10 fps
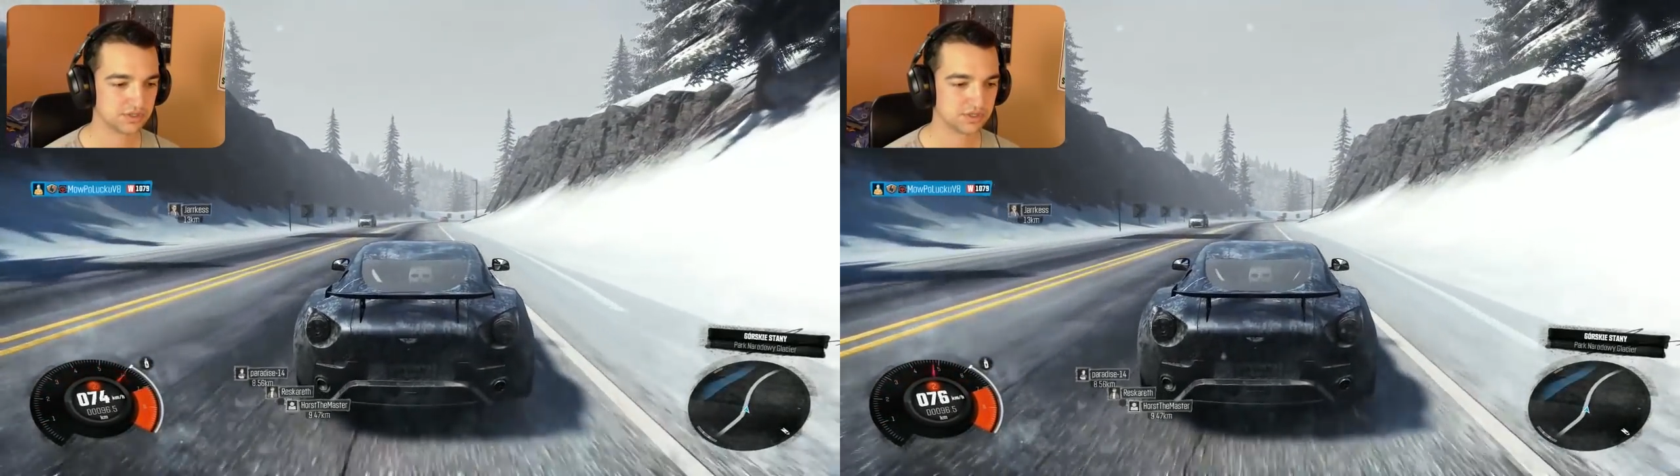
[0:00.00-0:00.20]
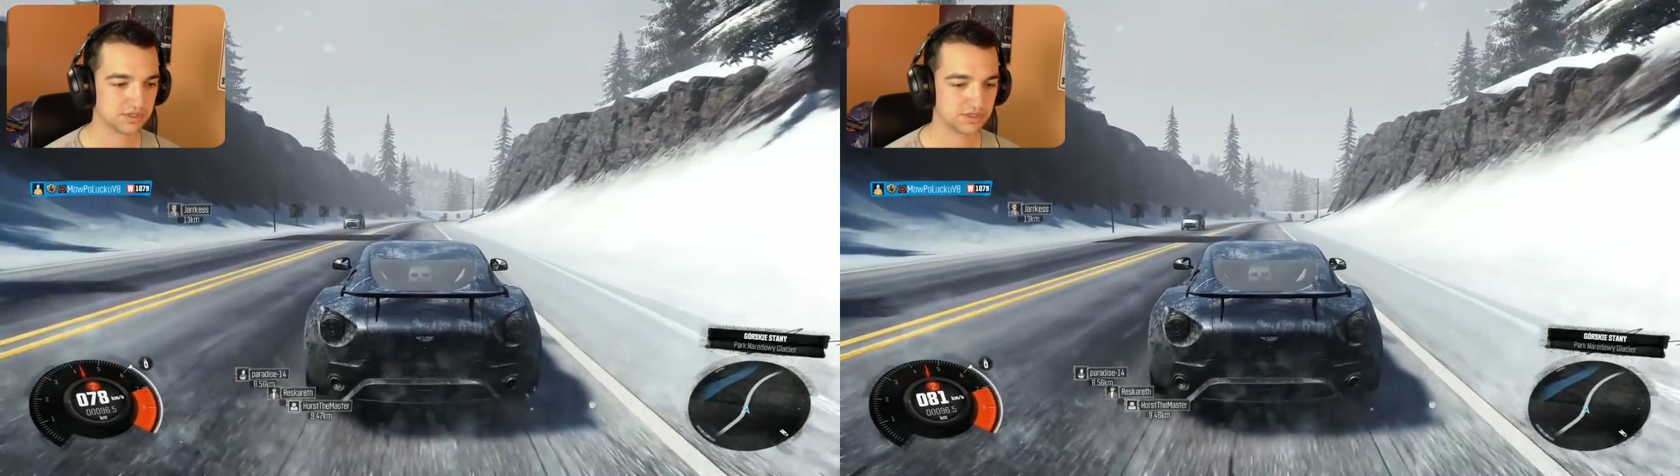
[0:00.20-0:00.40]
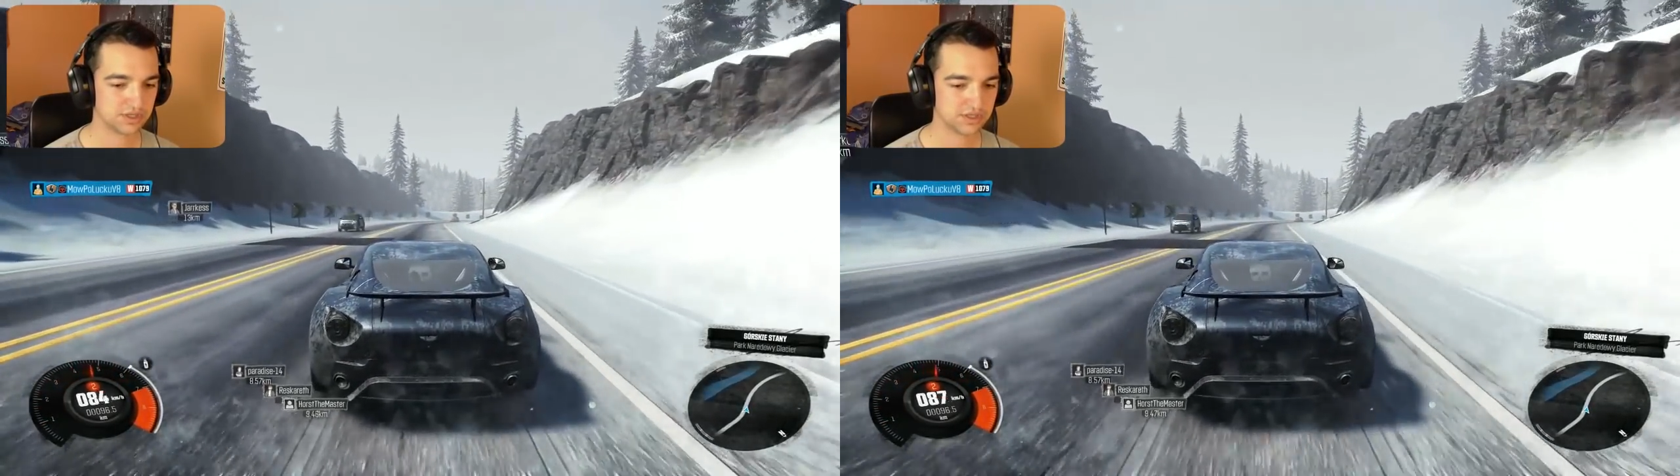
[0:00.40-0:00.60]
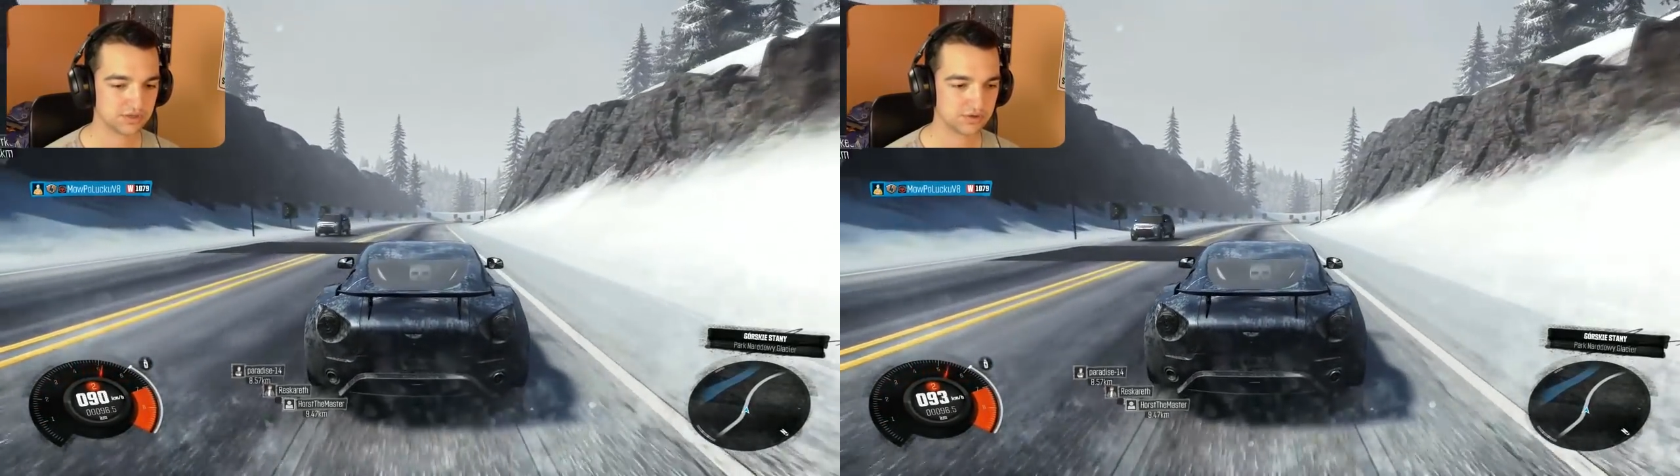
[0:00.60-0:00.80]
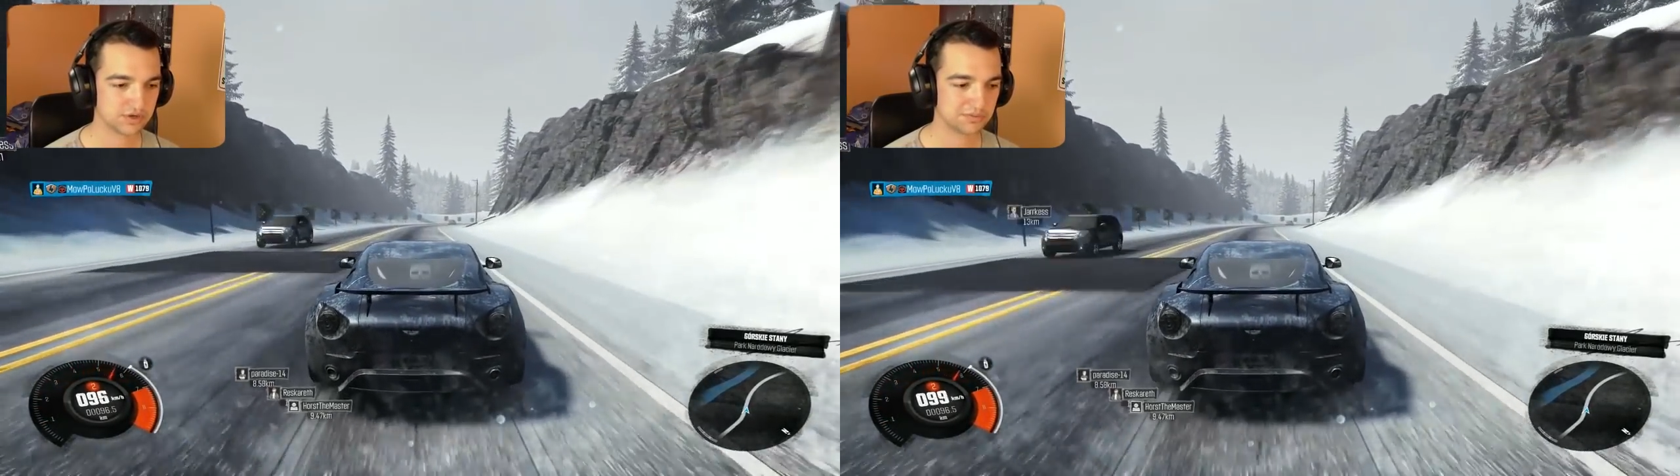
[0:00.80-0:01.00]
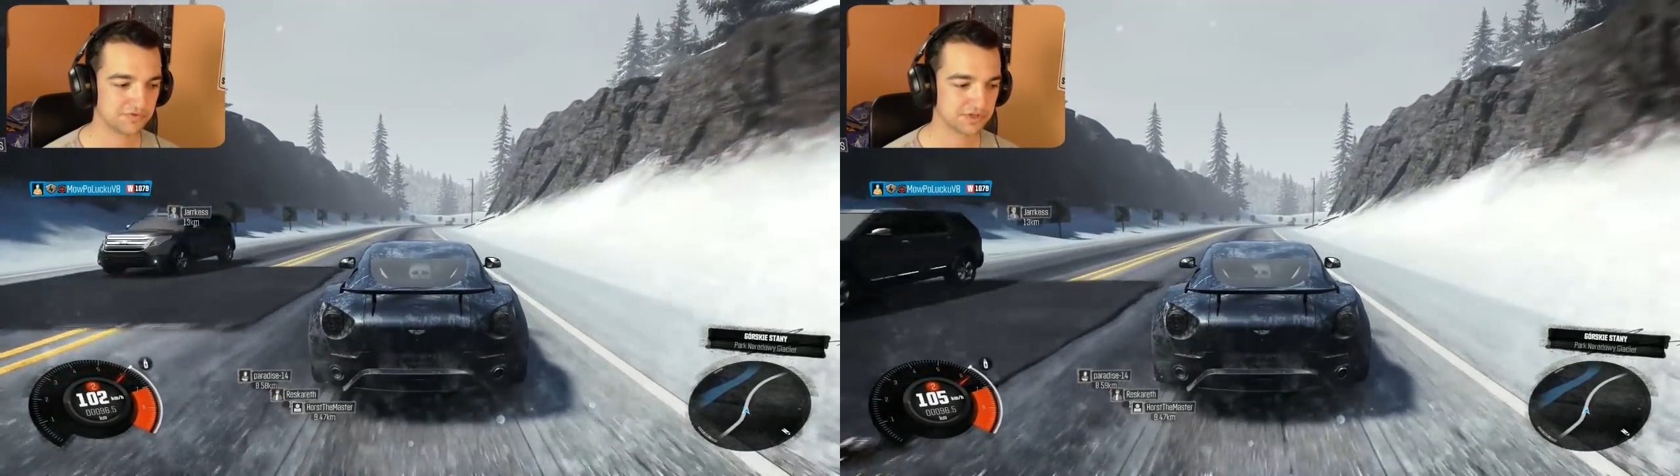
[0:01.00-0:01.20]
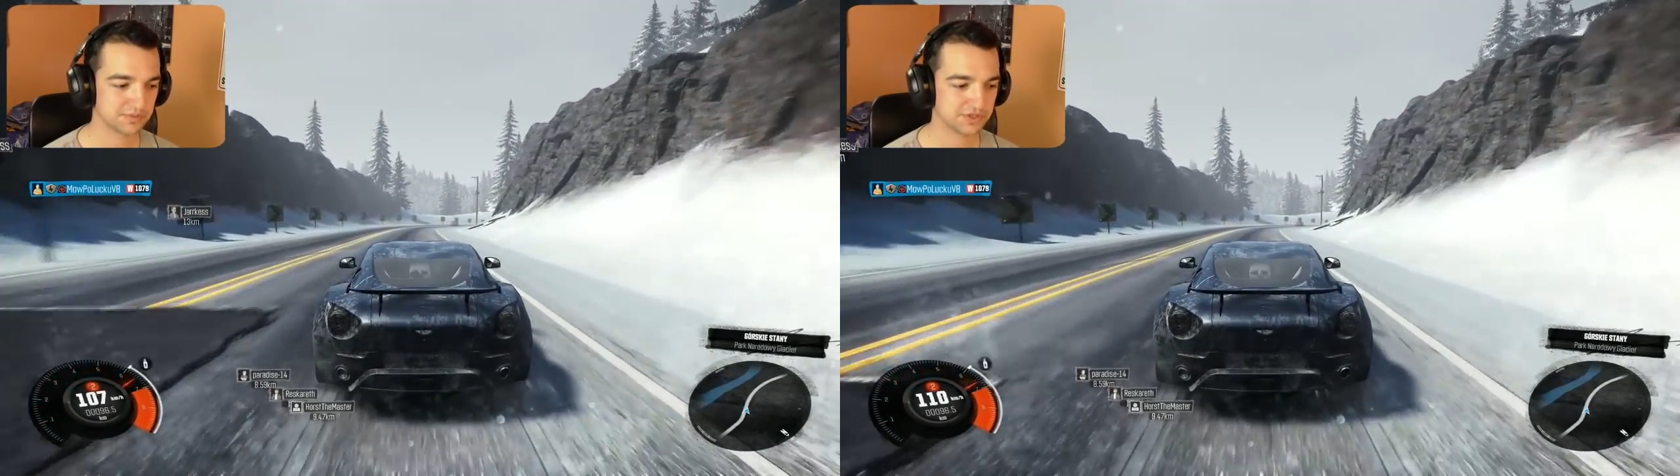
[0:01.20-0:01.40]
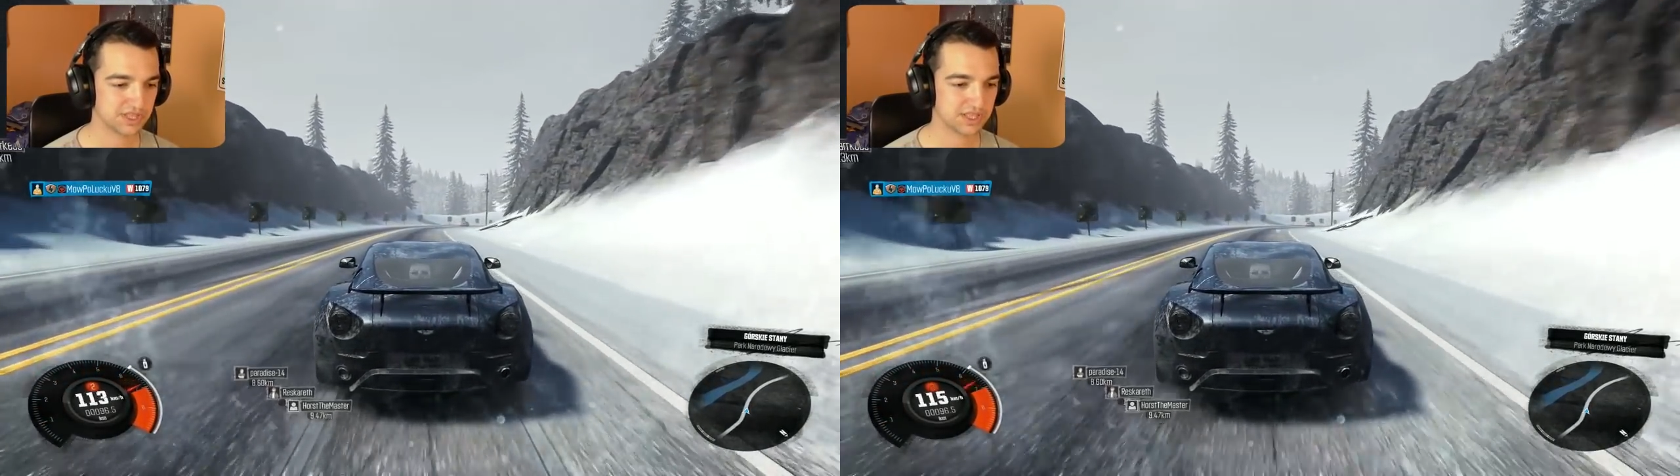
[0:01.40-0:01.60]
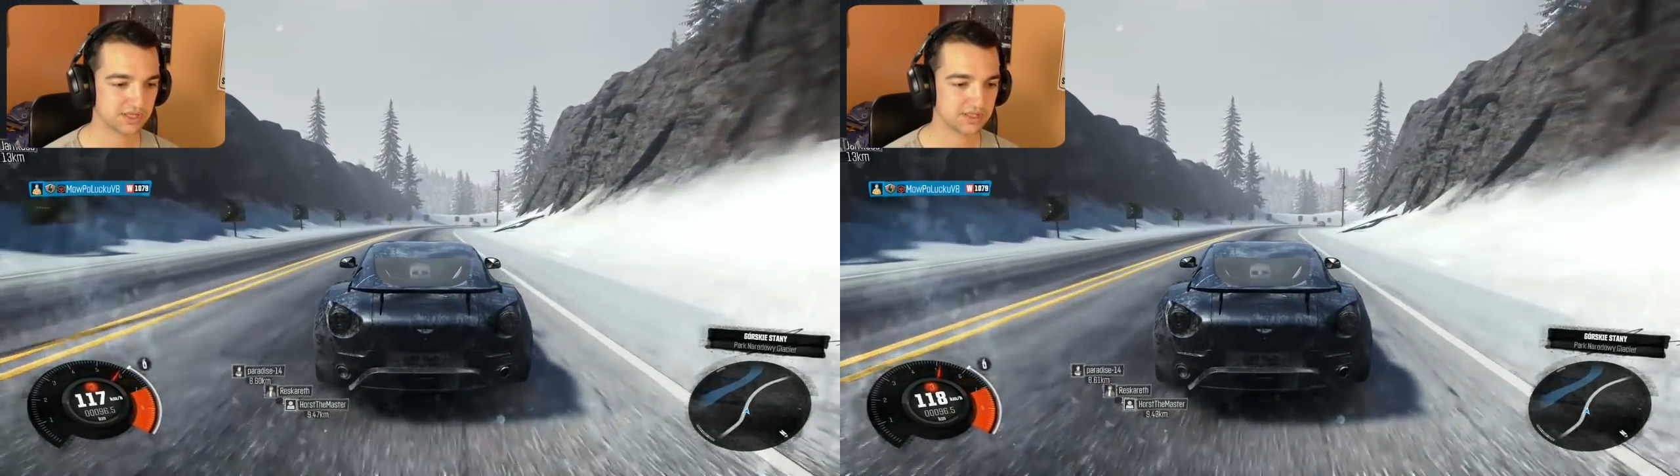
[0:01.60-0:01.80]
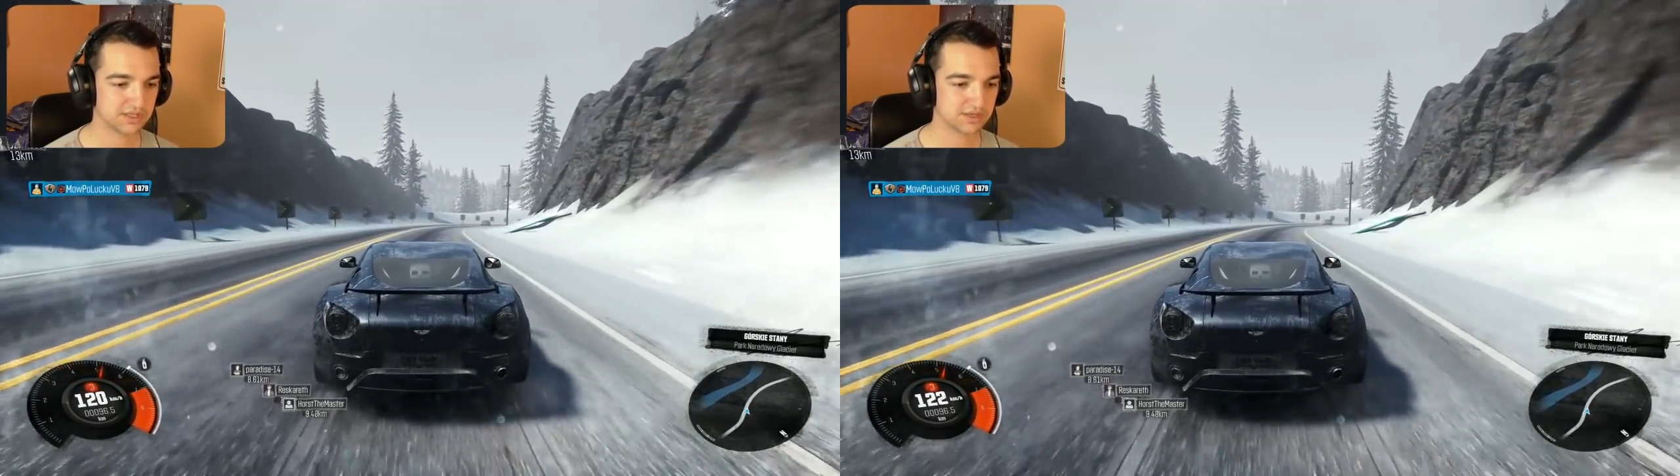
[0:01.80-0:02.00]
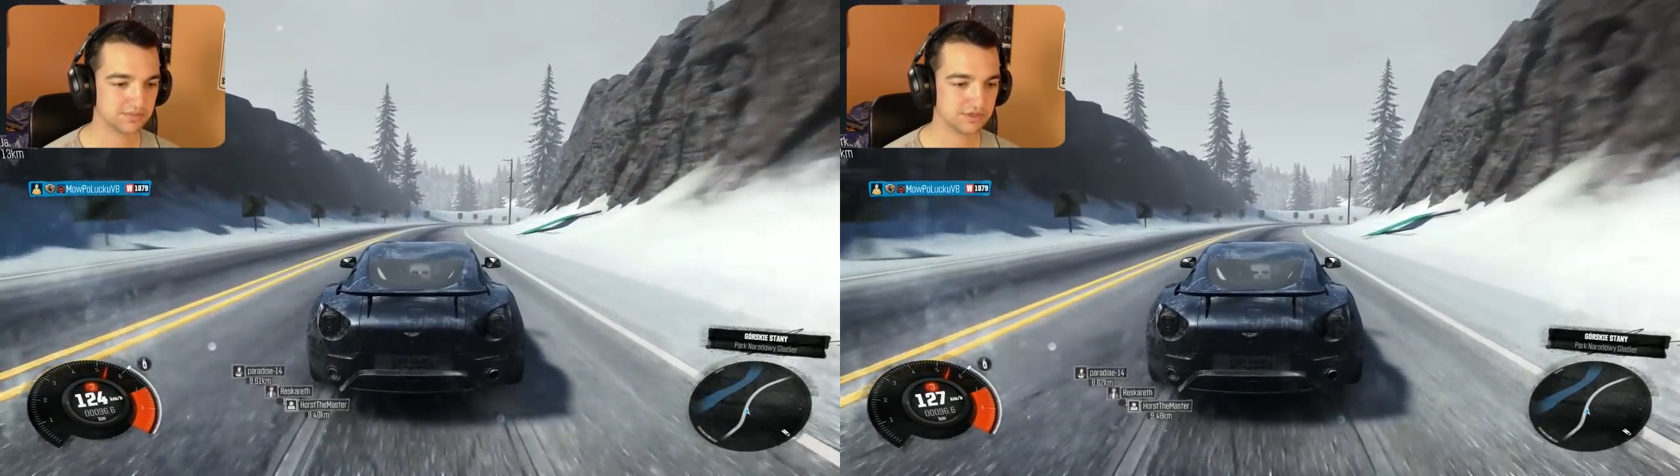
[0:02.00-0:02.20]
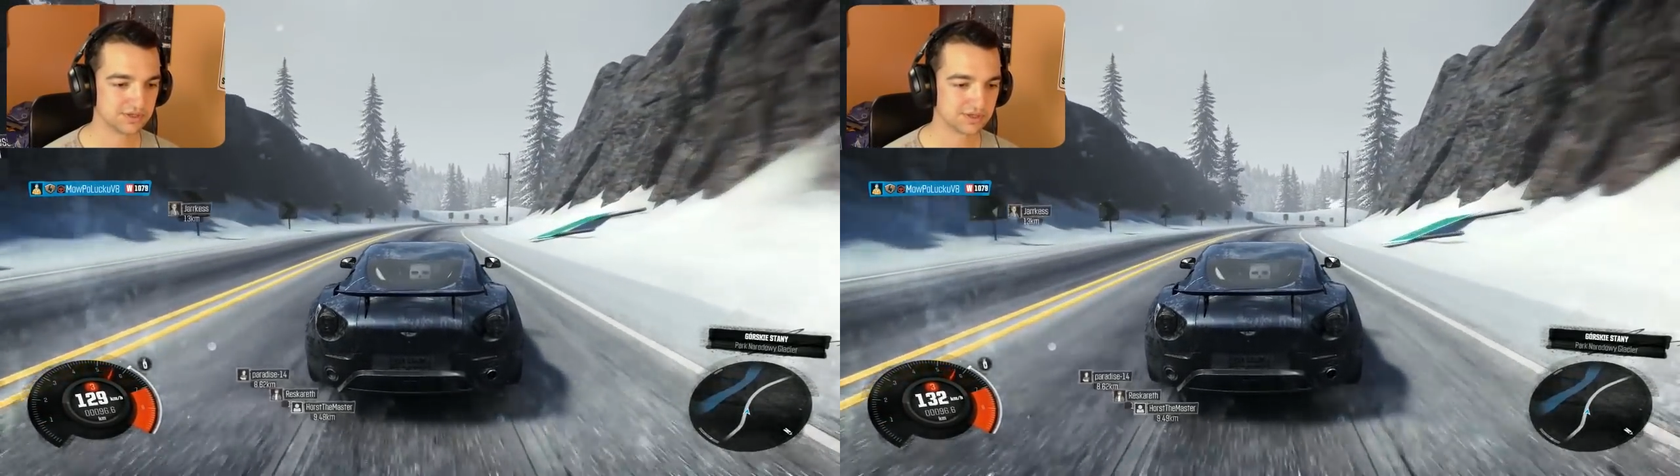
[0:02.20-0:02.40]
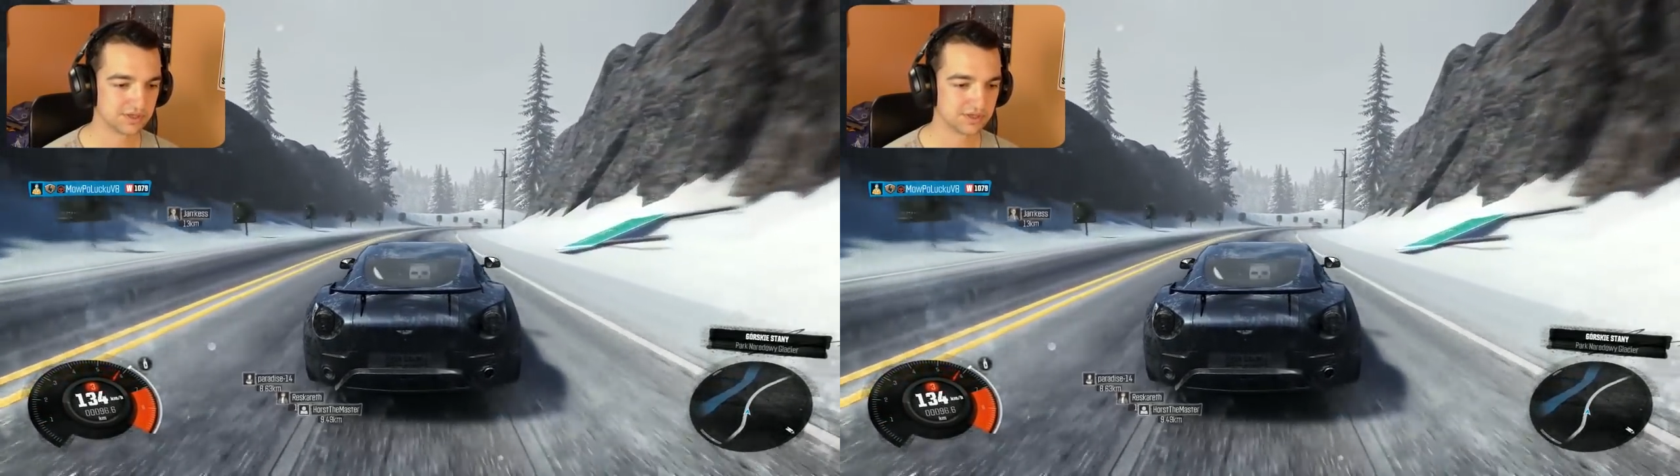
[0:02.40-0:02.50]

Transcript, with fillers: e, do hamowania przed zakrętami,